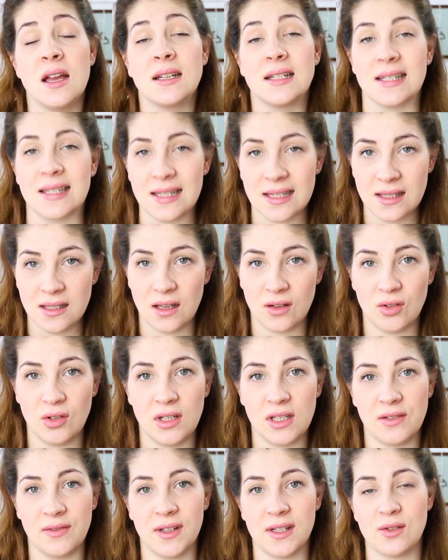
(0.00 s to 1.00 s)
Das ist
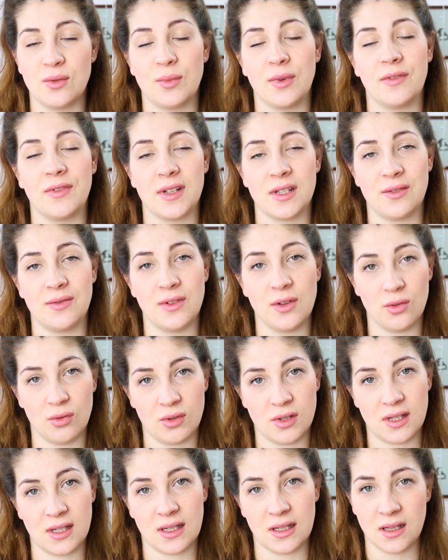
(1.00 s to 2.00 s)
natürlich was, über was wir
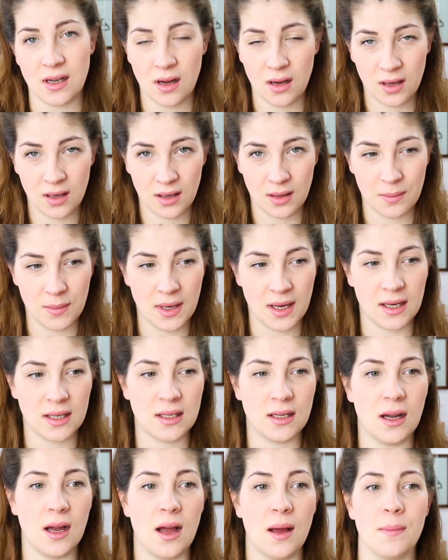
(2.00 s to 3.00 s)
uns Gedanken
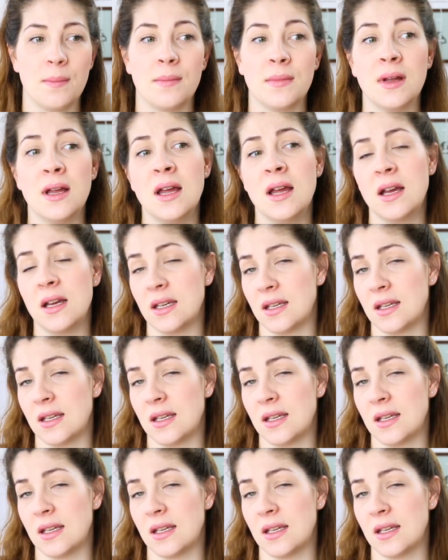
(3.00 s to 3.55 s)
gemacht haben.